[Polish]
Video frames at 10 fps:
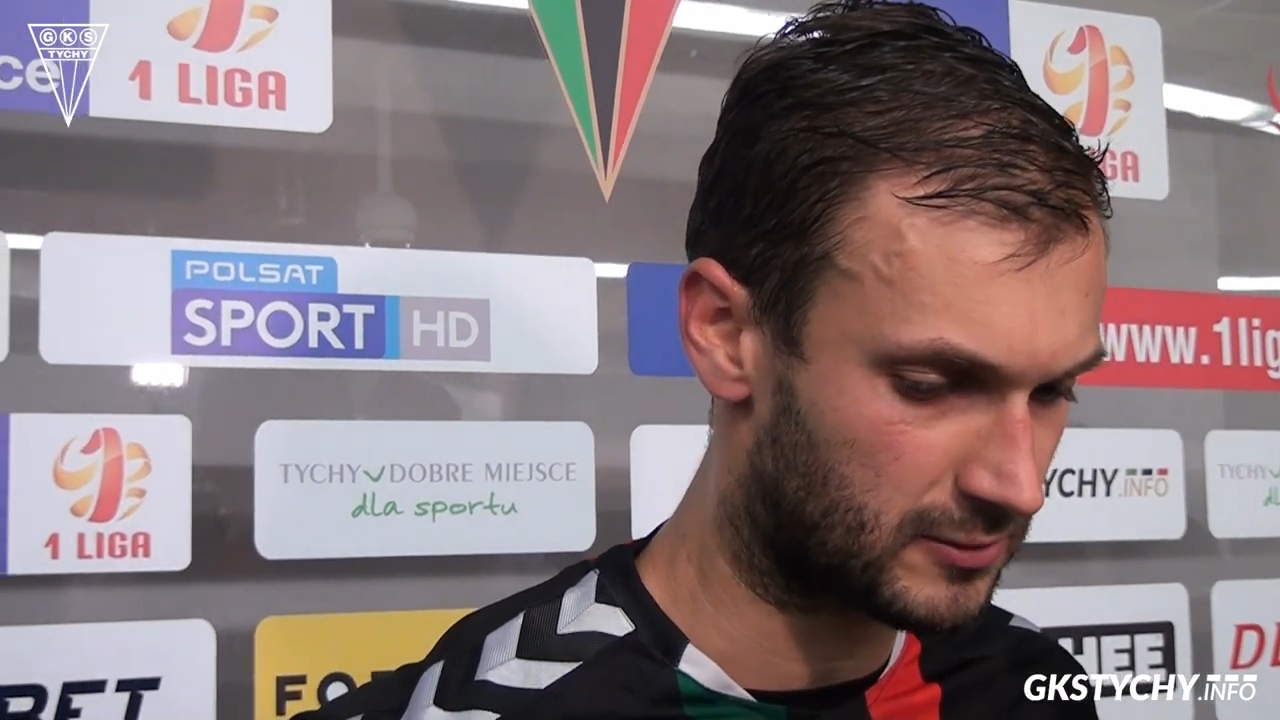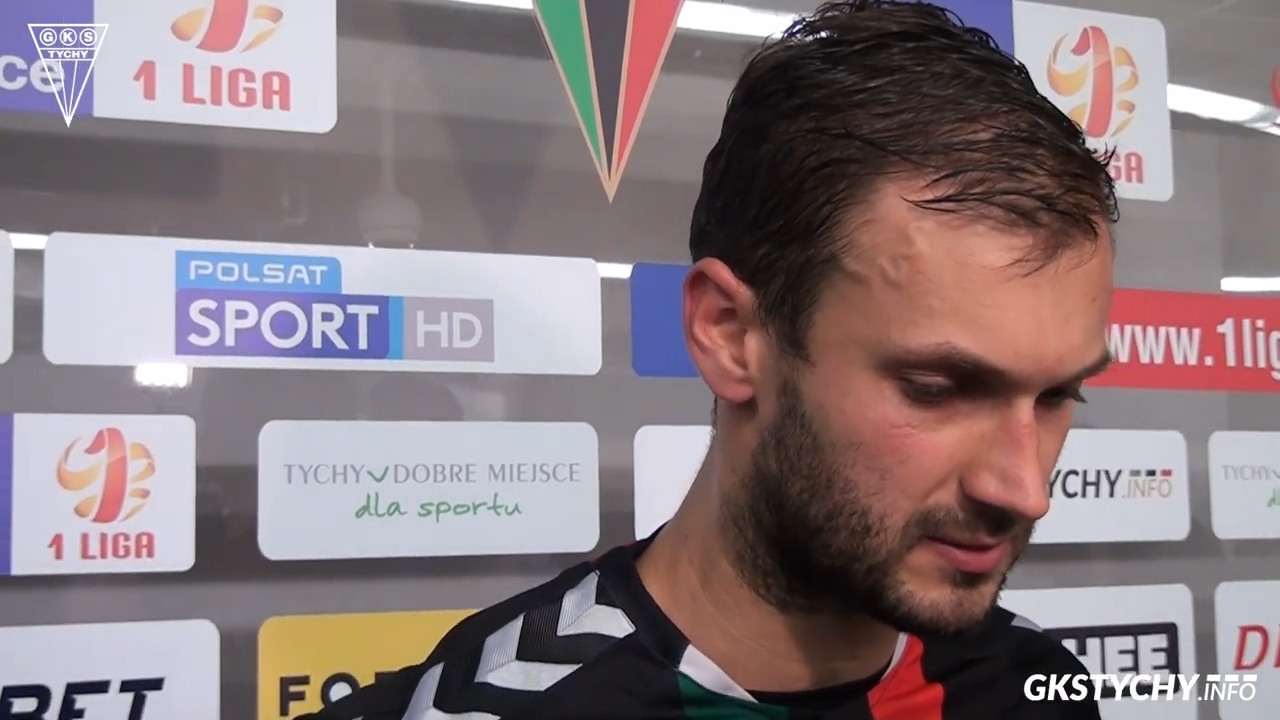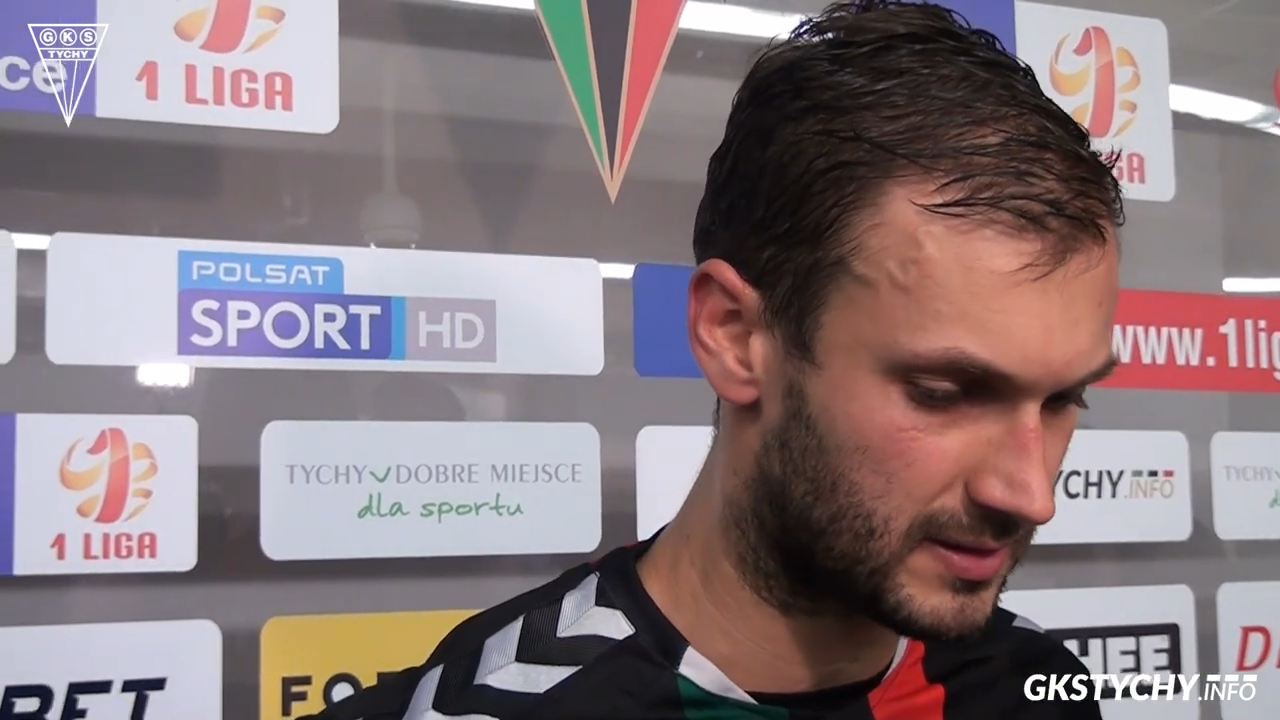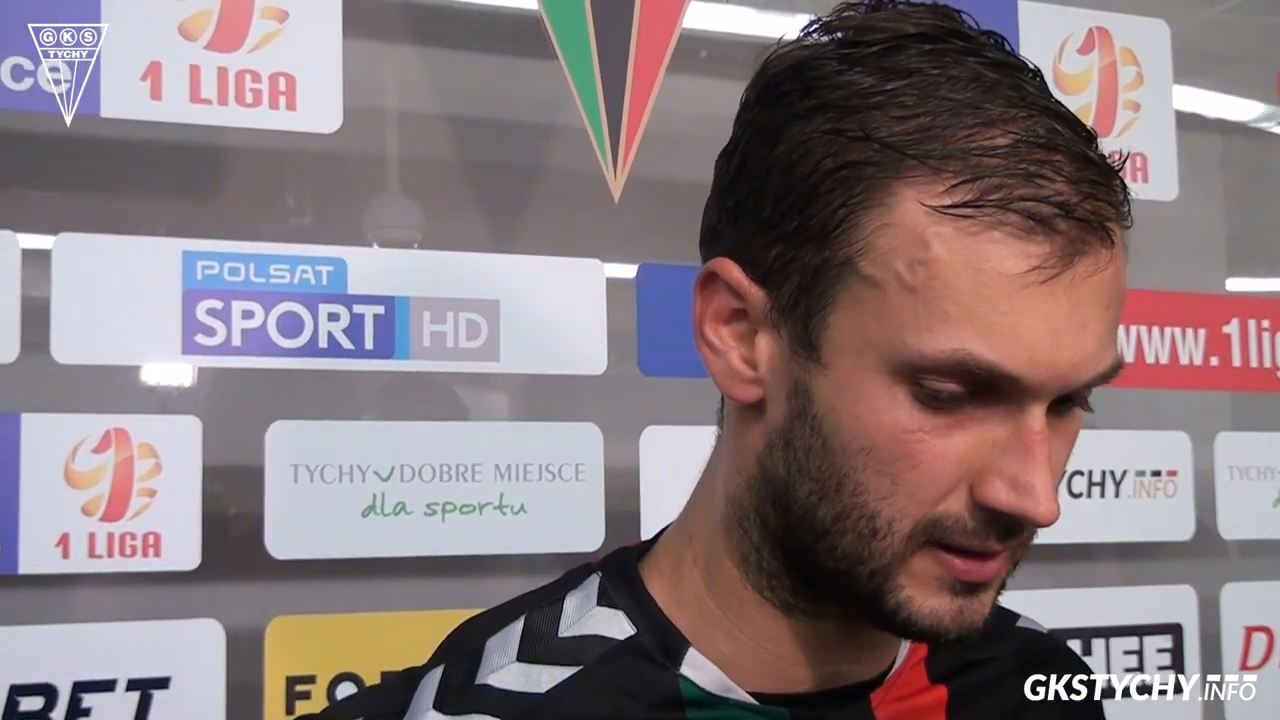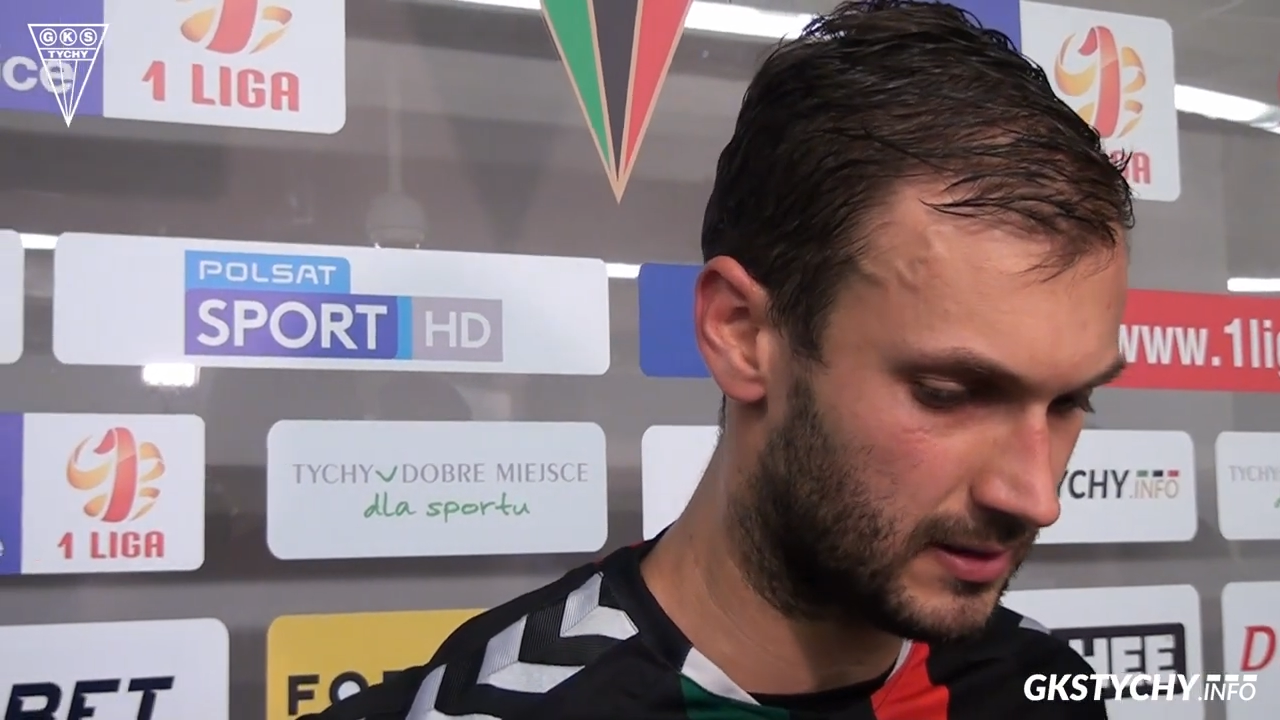
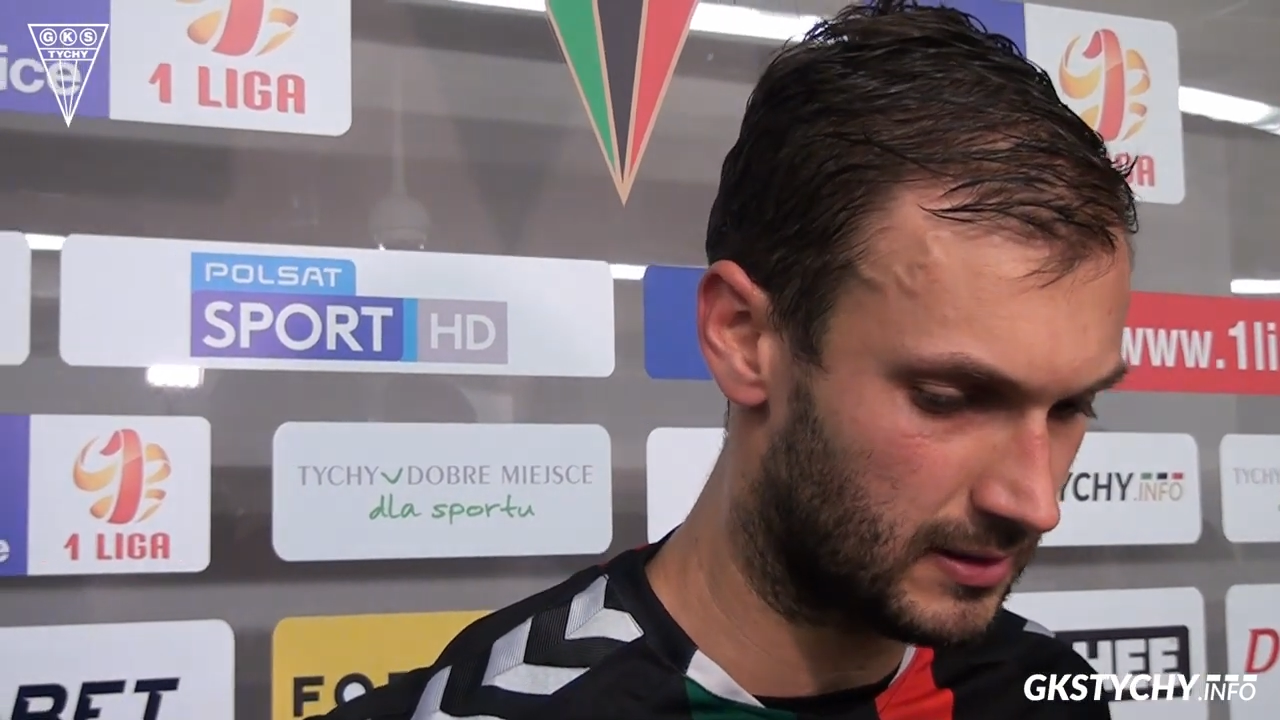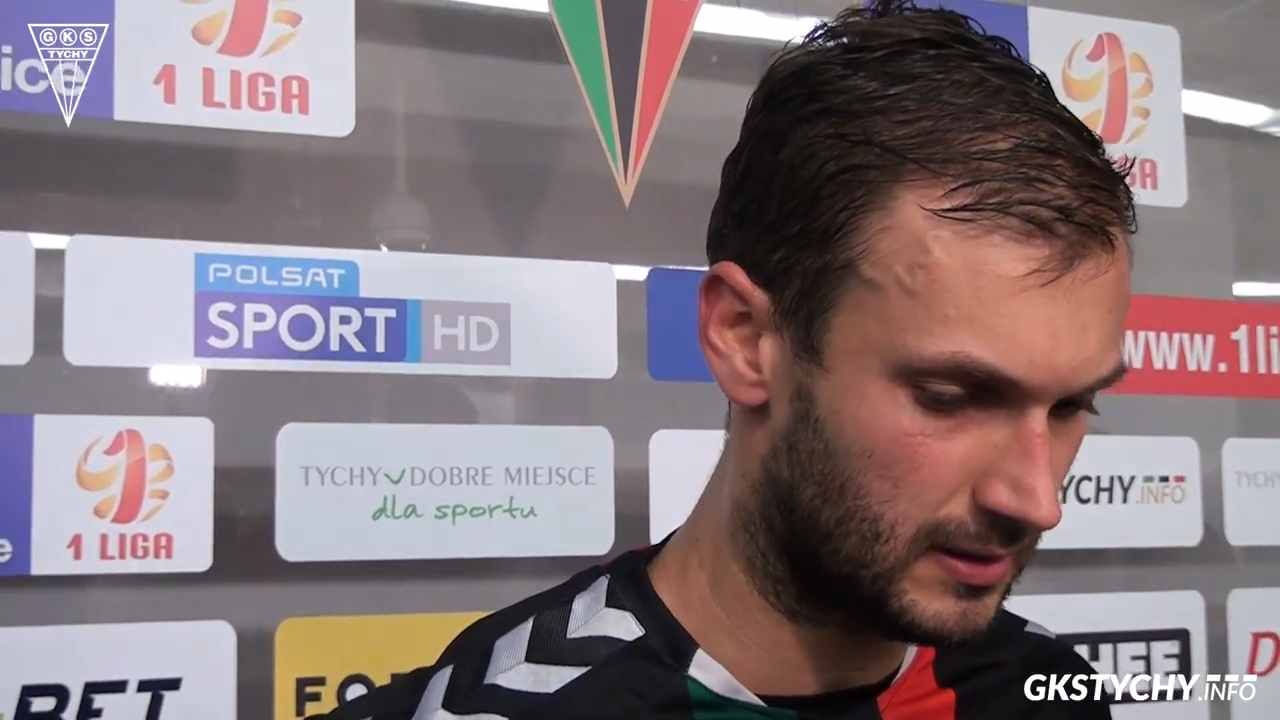wrzuce,